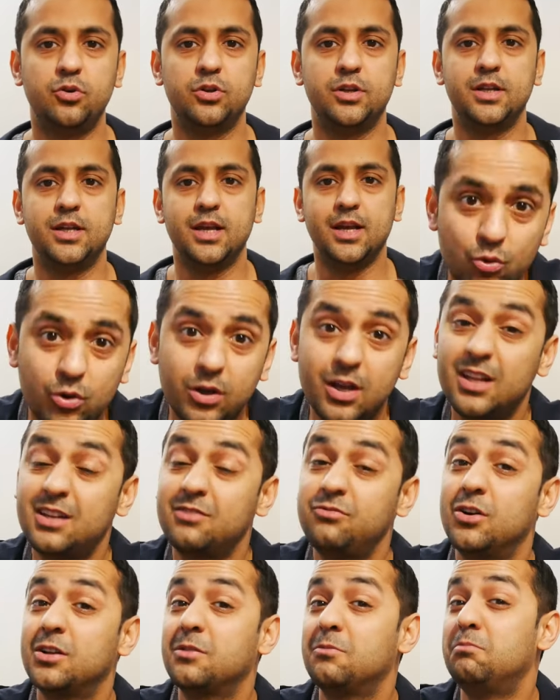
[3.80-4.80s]
की जरूरत नहीं जो कि
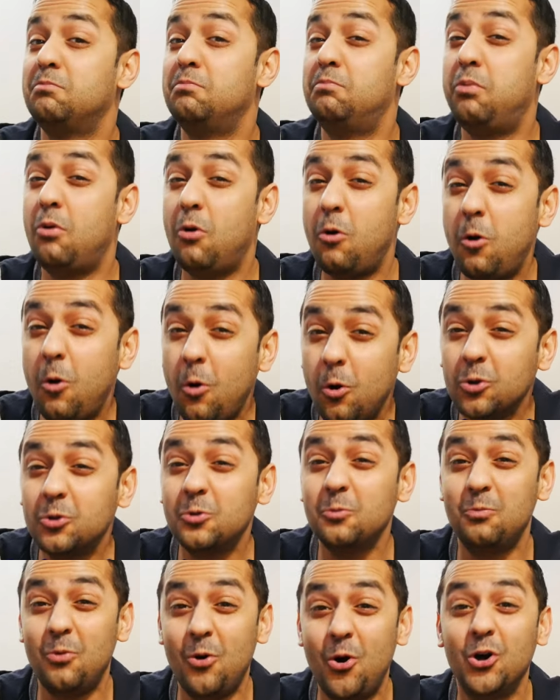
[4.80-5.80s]
इस वक्त
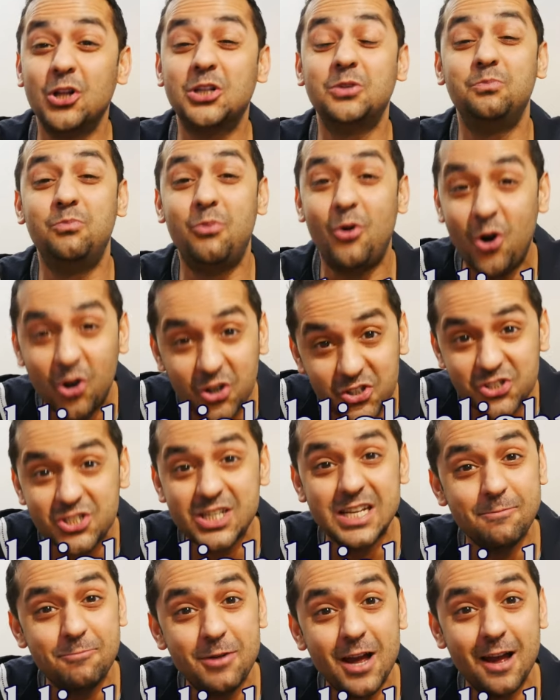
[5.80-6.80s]
बहुत बहुत
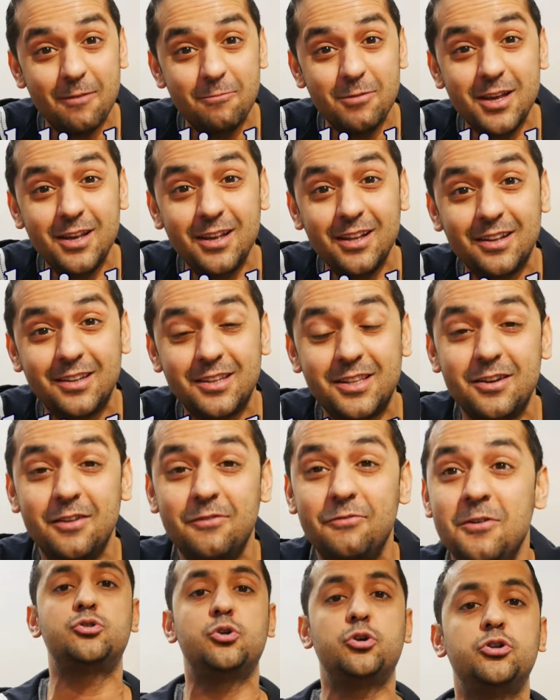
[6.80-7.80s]
बहुत चीप है अभी
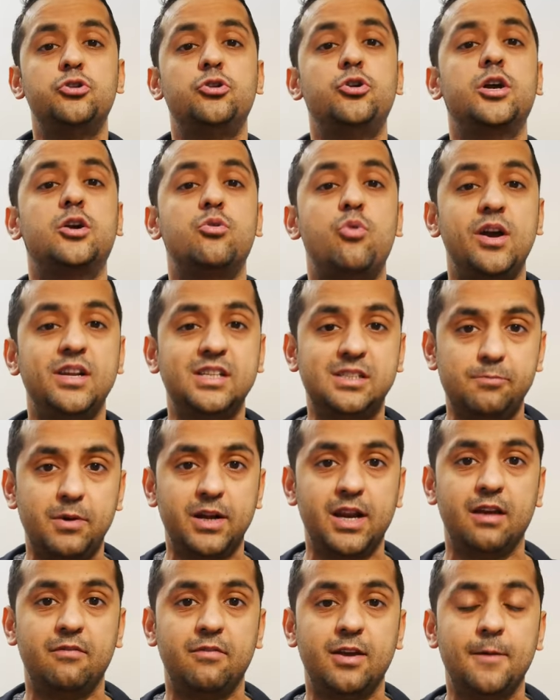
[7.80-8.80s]
सिर्फ छोटे छोटे क्वाइंस
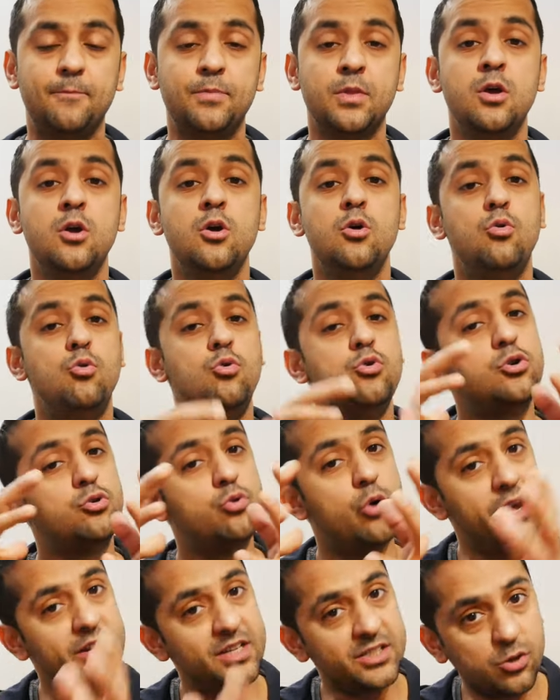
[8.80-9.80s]
बने हुए हैं उन
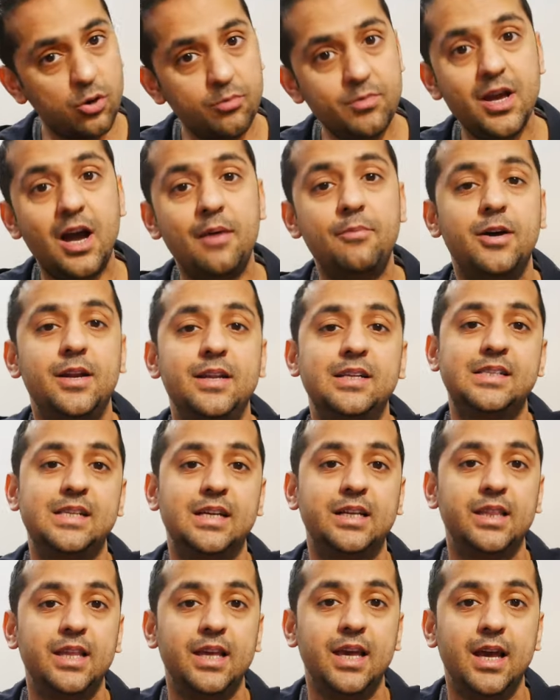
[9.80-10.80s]
क्वाइंस को भी आप खरीद
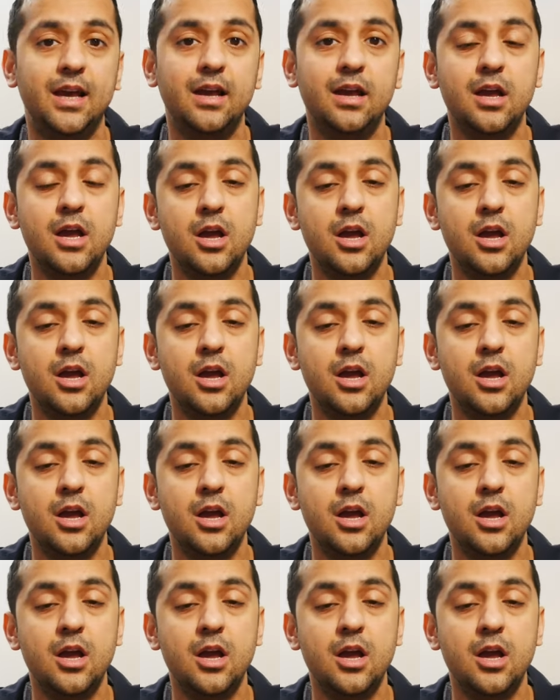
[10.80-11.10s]
सकते हैं